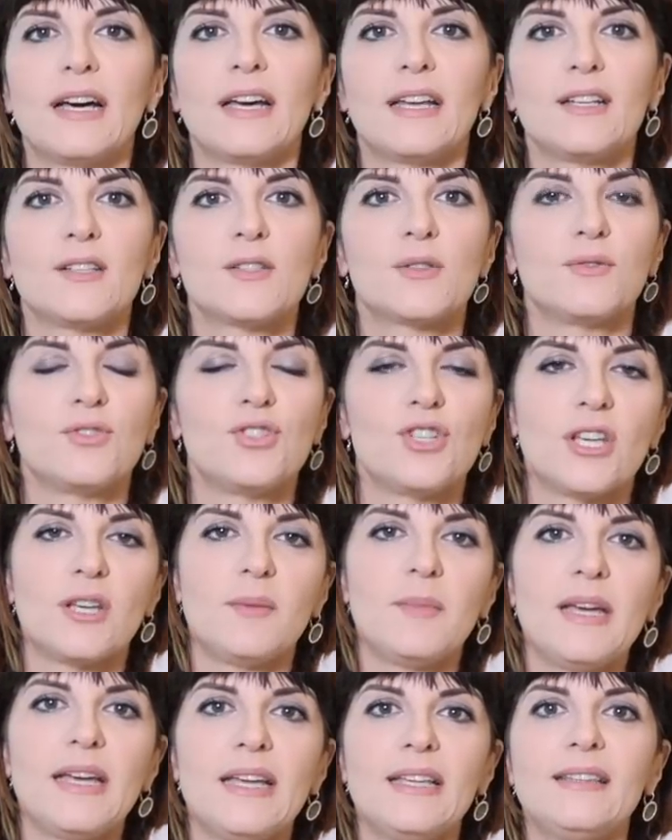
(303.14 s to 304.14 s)
dare
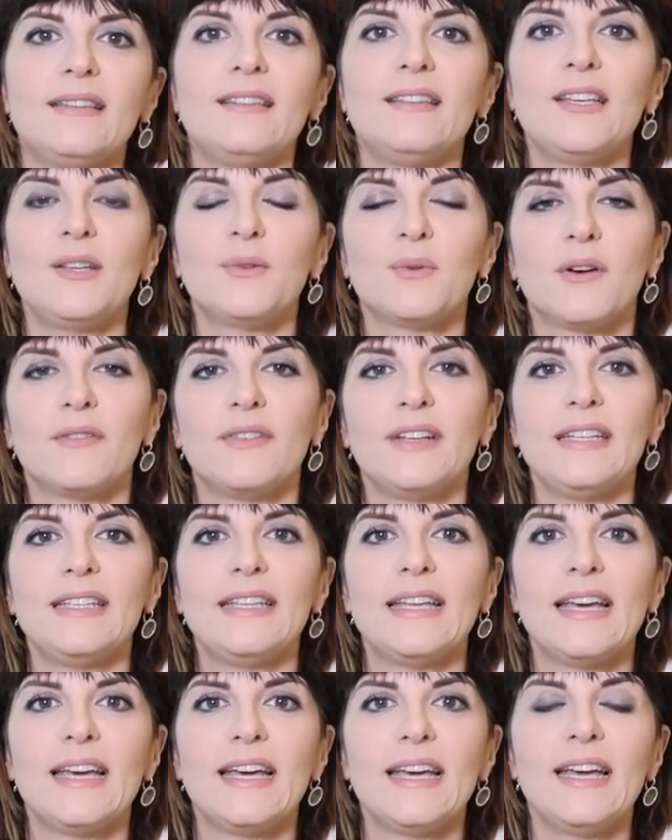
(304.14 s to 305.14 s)
suggerimenti, nuove
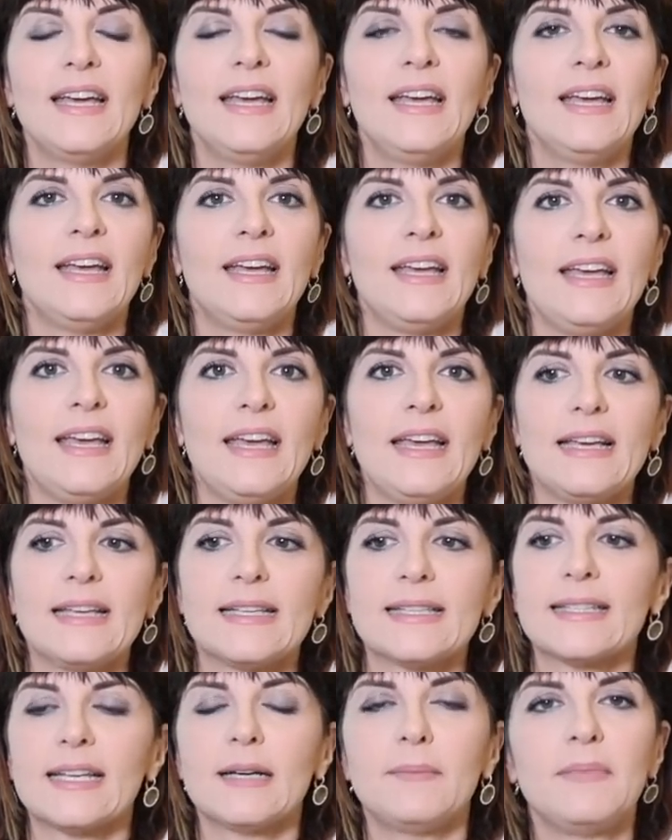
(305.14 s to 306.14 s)
idee
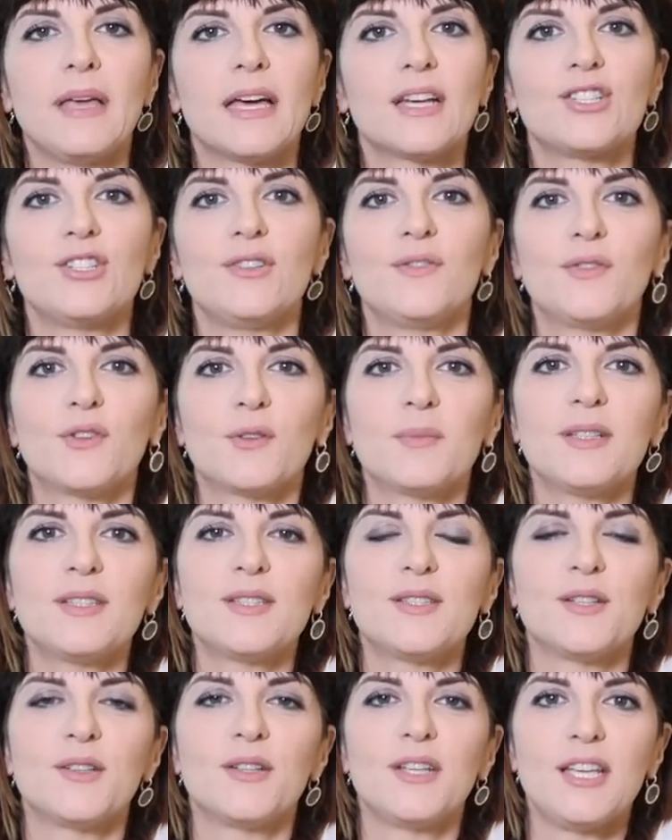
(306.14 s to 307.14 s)
e scambiarci
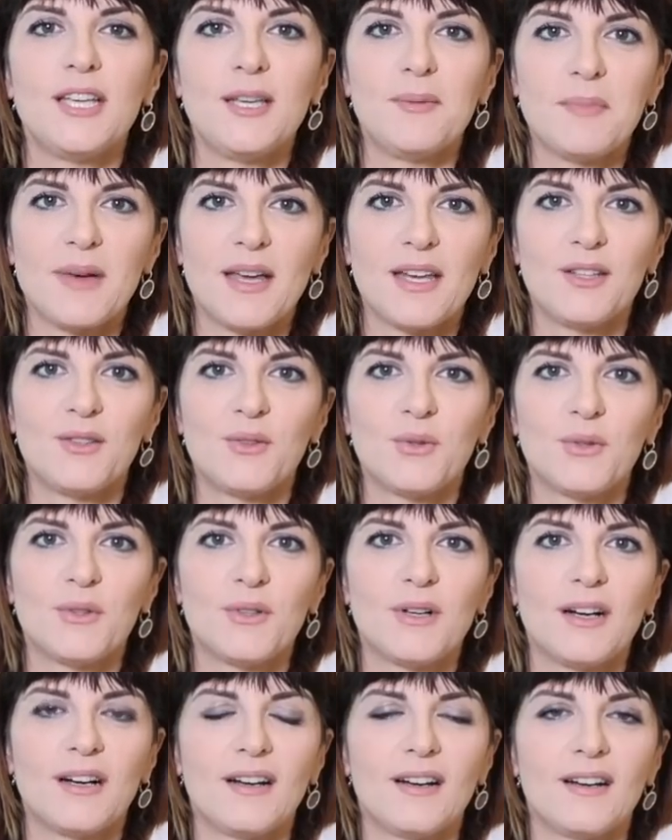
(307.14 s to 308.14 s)
informazioni in
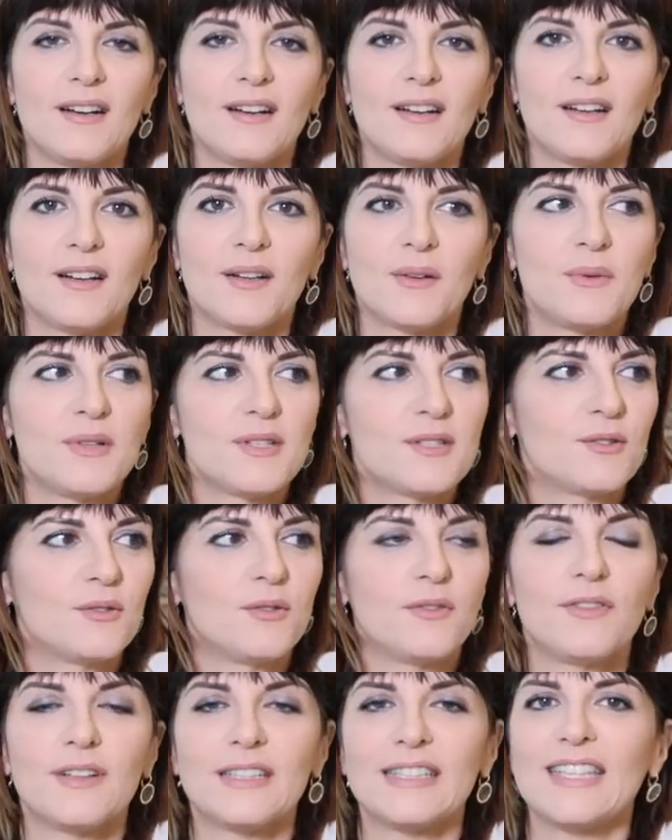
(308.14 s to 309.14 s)
merito a
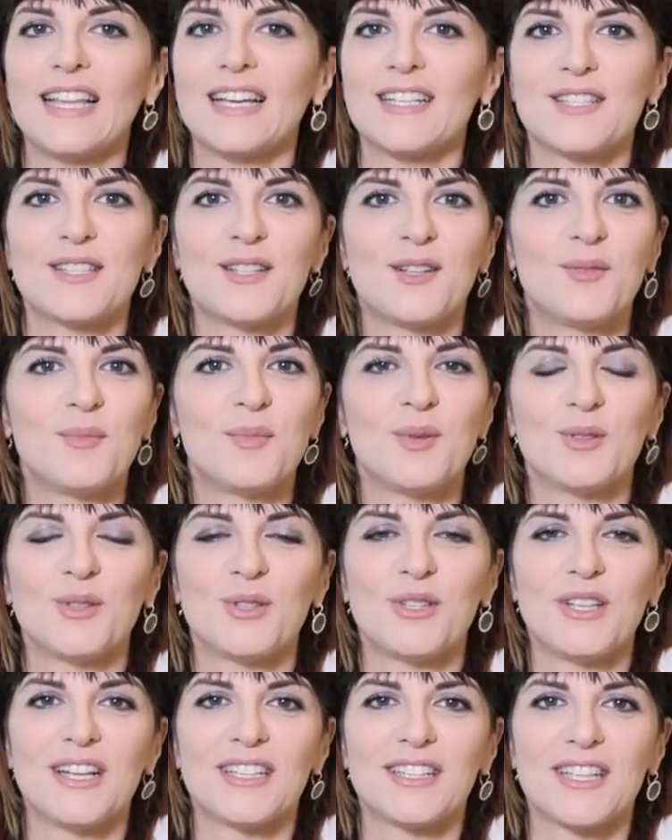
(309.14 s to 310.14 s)
questo fantastico
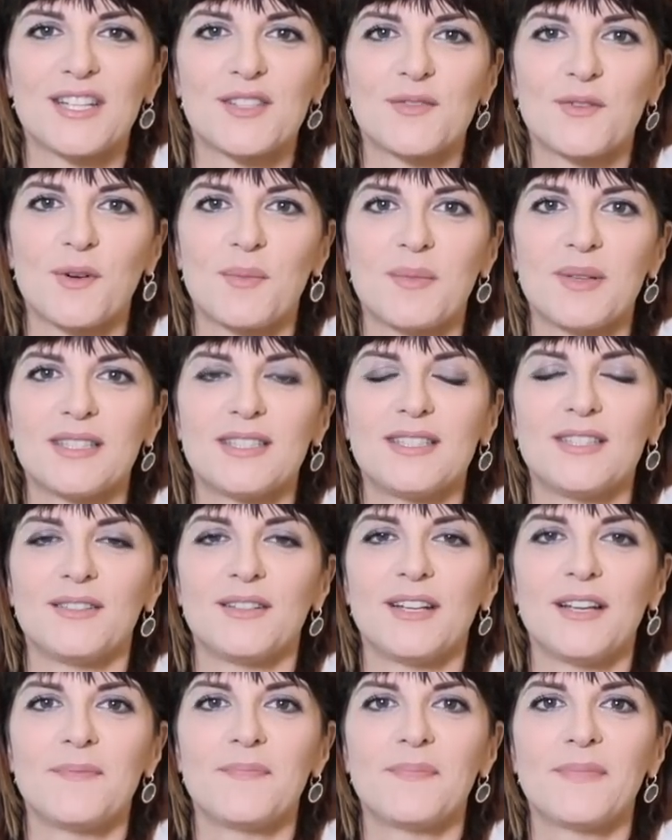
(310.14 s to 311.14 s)
mondo della
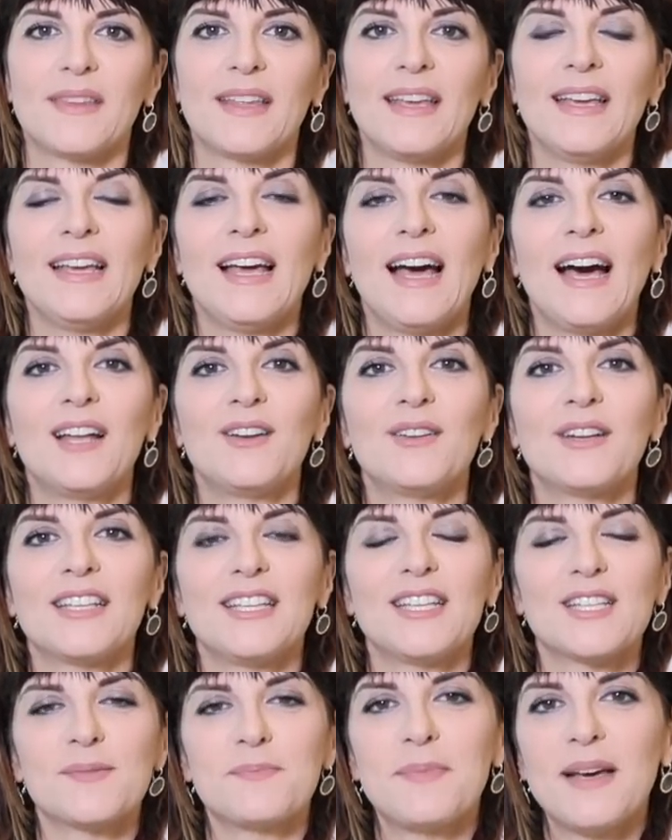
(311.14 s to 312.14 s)
trasformazione.
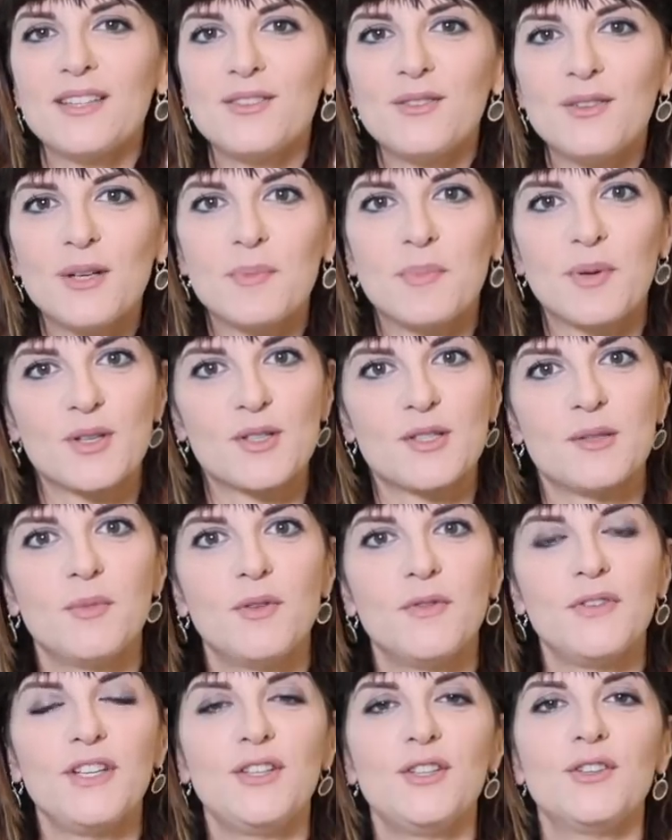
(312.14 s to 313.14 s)
Allora ti aspetto al
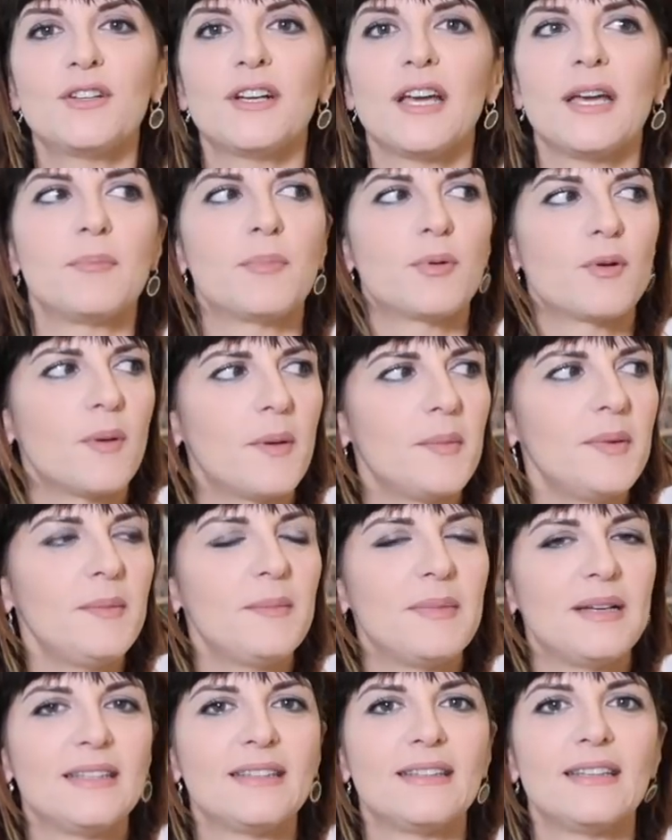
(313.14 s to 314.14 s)
prossimo video che
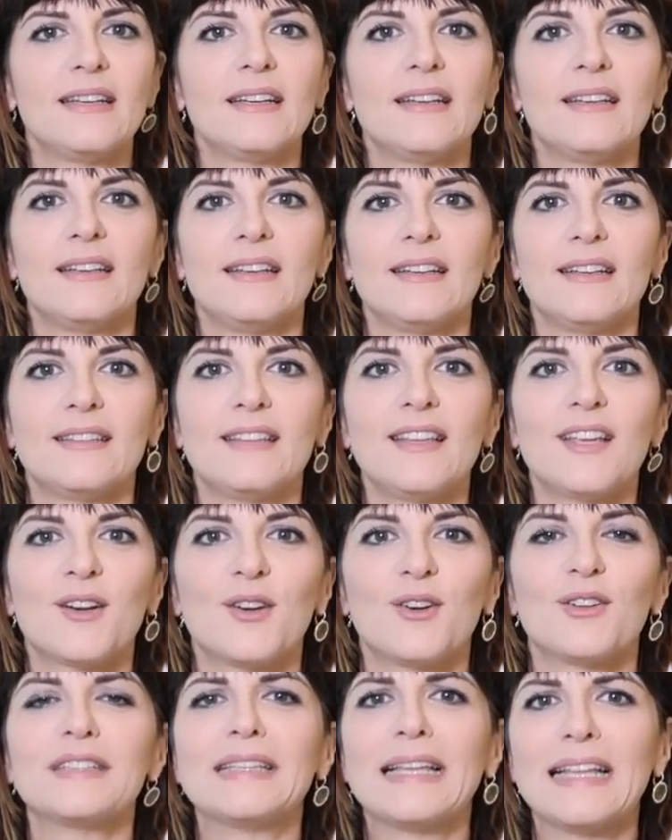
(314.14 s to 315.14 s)
probabilmente eh,
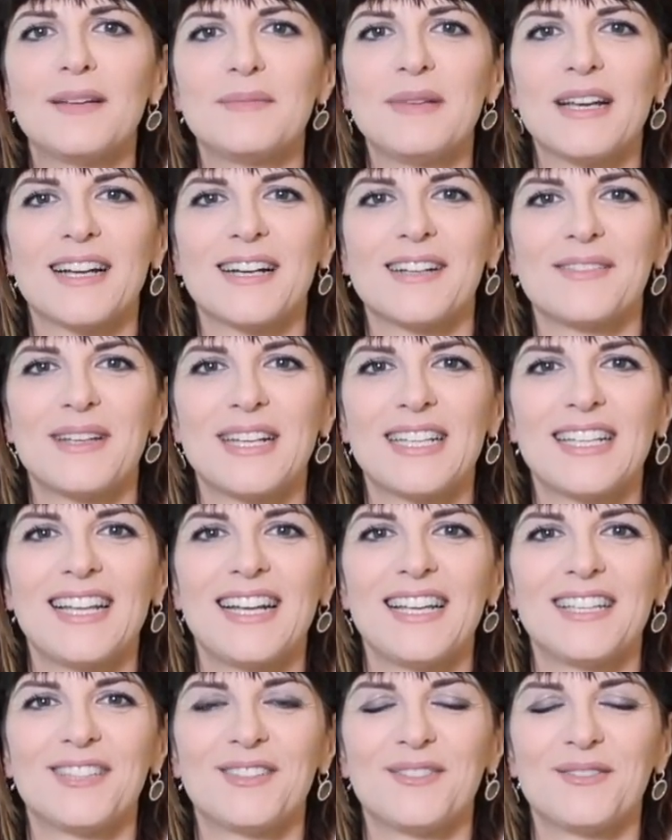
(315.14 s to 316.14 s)
terrò dalla mia camera
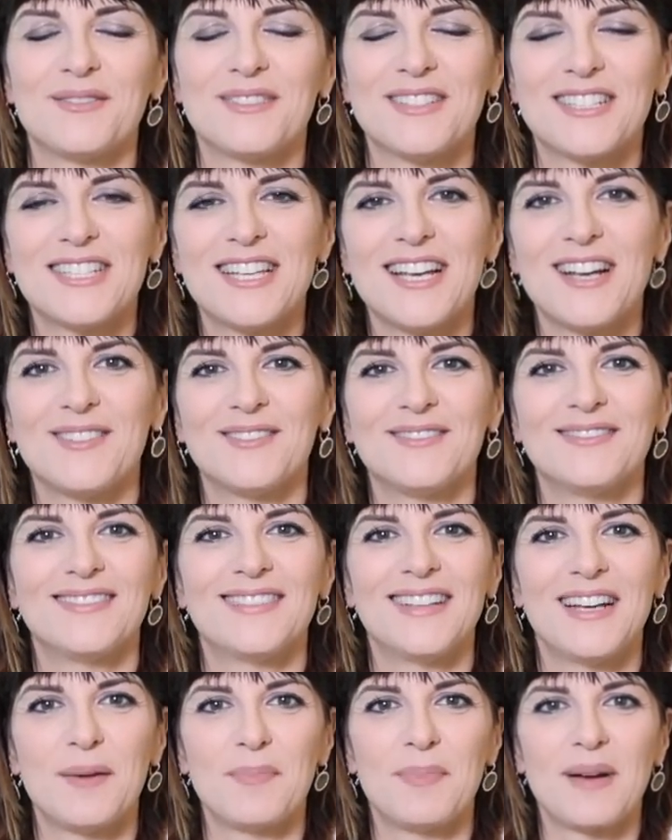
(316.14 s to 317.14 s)
da letto. Ciao,
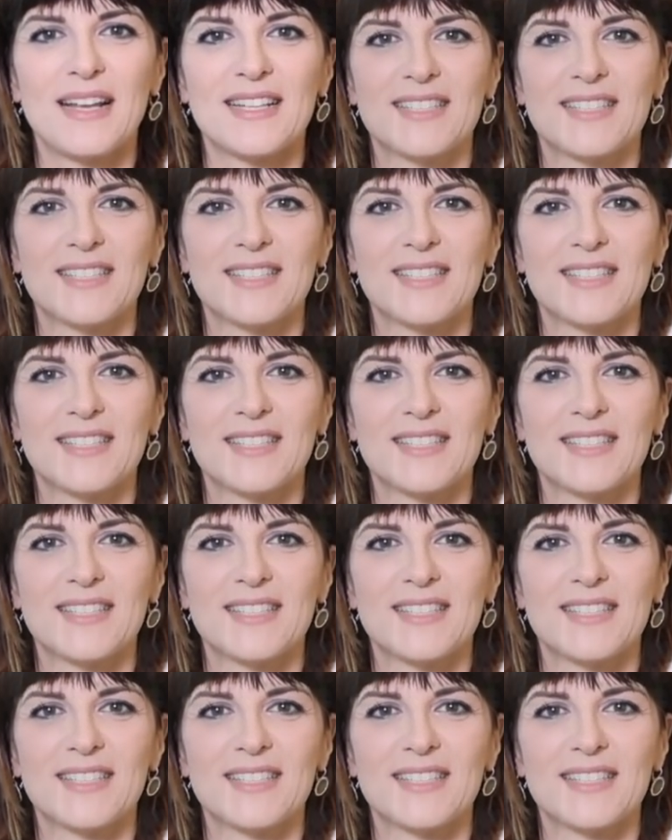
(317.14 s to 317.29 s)
a